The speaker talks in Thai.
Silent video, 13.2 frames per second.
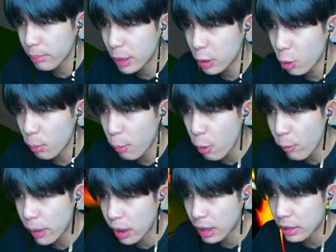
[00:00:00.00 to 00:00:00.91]
รู้พุ่ง
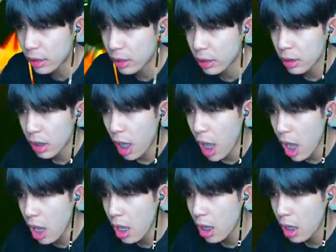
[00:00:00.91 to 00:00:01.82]
ไว้ก่อน
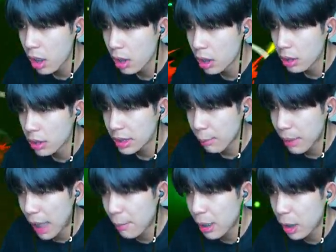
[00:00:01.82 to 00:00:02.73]
ตำ
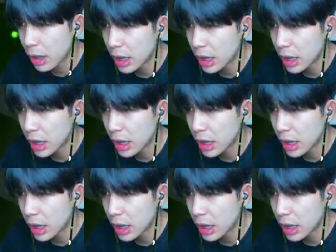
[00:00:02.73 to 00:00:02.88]
รามังกร